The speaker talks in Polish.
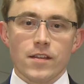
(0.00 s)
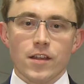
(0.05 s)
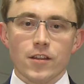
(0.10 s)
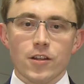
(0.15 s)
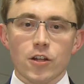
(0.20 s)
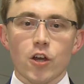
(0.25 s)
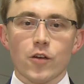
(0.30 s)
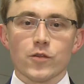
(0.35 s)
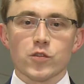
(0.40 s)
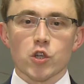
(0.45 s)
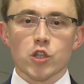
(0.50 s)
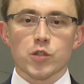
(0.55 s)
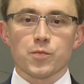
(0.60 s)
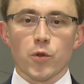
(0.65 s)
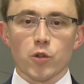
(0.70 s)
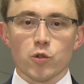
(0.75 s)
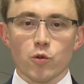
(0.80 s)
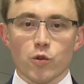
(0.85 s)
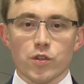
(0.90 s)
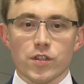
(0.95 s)
Nie tylko wzrost
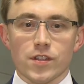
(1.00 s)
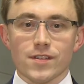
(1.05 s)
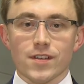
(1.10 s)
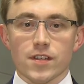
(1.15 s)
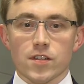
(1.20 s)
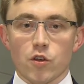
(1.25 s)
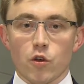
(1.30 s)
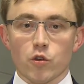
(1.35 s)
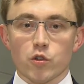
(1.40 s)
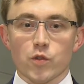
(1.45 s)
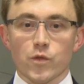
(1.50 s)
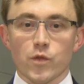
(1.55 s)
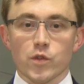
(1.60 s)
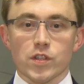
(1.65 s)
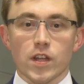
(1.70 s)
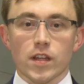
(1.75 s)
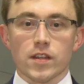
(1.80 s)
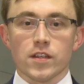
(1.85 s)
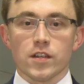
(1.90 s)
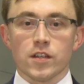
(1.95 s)
produkcji zaskoczył w
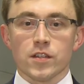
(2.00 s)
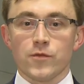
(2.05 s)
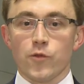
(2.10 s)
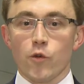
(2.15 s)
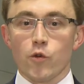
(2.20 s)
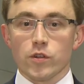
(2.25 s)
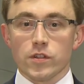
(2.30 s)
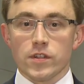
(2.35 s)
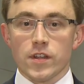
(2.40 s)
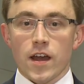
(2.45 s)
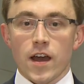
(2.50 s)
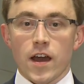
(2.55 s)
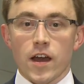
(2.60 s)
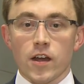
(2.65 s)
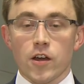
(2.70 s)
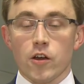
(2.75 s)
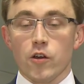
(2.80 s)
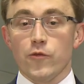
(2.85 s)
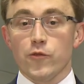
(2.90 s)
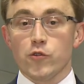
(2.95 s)
ostatnich dwóch
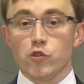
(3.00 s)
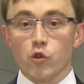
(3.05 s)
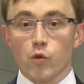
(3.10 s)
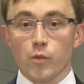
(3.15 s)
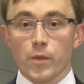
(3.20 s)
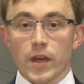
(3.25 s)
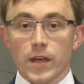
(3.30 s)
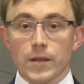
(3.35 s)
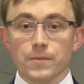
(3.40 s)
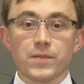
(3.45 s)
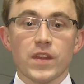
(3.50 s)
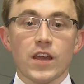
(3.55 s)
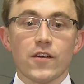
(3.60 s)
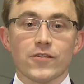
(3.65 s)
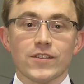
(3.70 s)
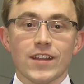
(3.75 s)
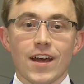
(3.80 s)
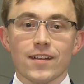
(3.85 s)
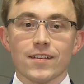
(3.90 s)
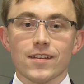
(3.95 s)
dniach. W sumie
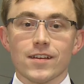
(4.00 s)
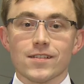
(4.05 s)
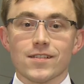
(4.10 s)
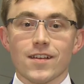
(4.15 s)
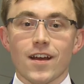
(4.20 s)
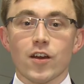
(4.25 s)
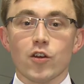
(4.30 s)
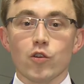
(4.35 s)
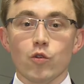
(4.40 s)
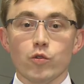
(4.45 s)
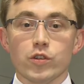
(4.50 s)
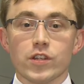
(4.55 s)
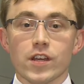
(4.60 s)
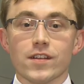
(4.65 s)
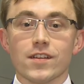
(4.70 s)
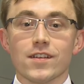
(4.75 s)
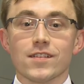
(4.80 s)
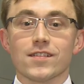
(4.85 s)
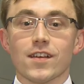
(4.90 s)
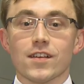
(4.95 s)
w danych za
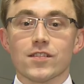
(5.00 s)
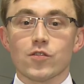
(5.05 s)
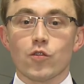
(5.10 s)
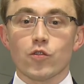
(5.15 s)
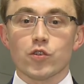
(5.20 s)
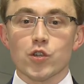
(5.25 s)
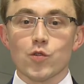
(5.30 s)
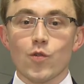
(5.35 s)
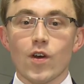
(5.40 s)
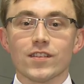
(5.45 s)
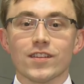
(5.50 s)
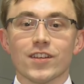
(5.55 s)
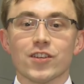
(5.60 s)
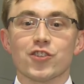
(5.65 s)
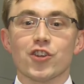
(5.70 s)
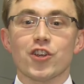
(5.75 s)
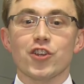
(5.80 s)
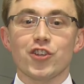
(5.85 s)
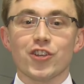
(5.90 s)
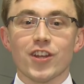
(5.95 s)
grudzień zaskoczyła
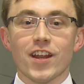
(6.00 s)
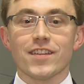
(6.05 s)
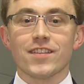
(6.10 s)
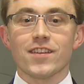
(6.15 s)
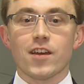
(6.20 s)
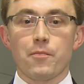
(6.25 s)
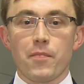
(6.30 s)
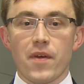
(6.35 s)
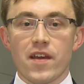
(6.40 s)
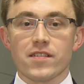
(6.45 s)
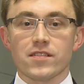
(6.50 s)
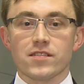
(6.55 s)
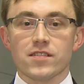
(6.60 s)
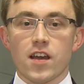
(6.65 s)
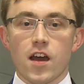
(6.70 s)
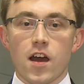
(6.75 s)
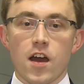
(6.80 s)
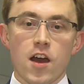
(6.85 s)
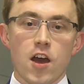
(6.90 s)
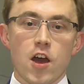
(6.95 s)
też średnia
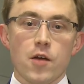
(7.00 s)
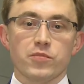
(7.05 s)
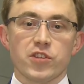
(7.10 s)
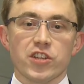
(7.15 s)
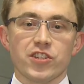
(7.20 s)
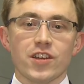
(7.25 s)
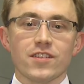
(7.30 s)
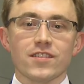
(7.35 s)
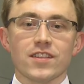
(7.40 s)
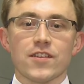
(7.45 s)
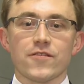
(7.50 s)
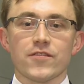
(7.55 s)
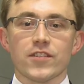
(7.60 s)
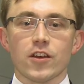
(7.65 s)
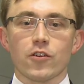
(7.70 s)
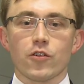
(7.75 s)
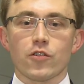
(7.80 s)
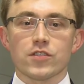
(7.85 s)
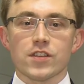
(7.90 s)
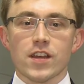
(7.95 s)
pensja. Przeciętne
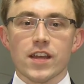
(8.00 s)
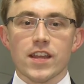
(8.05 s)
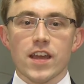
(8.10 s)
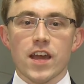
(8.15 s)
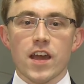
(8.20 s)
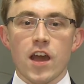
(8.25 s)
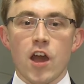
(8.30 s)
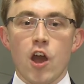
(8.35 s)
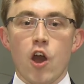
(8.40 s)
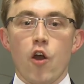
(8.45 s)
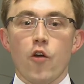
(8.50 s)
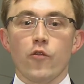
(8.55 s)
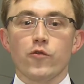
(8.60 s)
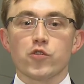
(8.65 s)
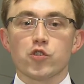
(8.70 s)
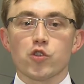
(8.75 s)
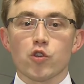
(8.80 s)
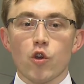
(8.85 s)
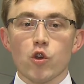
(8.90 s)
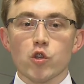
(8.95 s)
wynagrodzenie
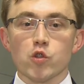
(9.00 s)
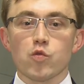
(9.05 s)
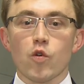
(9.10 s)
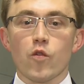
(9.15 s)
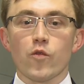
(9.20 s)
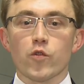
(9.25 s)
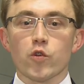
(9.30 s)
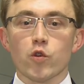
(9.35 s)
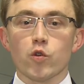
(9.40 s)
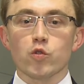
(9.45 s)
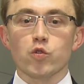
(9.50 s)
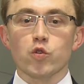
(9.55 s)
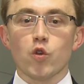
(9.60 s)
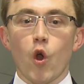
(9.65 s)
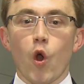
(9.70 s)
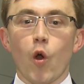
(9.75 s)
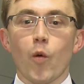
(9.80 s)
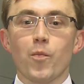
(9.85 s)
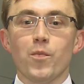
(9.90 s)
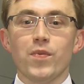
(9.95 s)
wzrosło w grudniu o